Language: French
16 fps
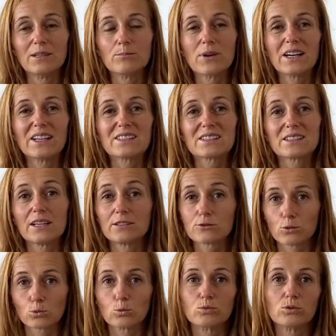pas la selle,
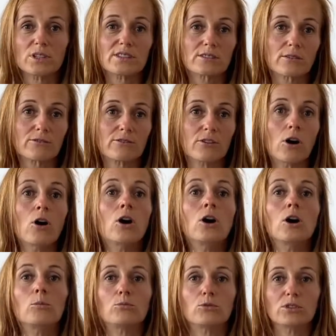surtout pour les enfants,
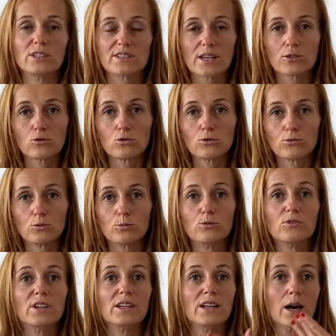pour les adultes, vous
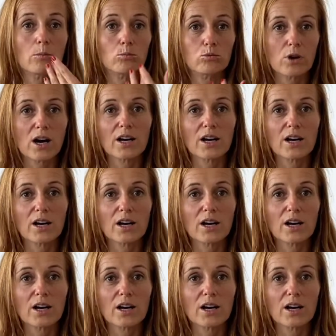pouvez la boire.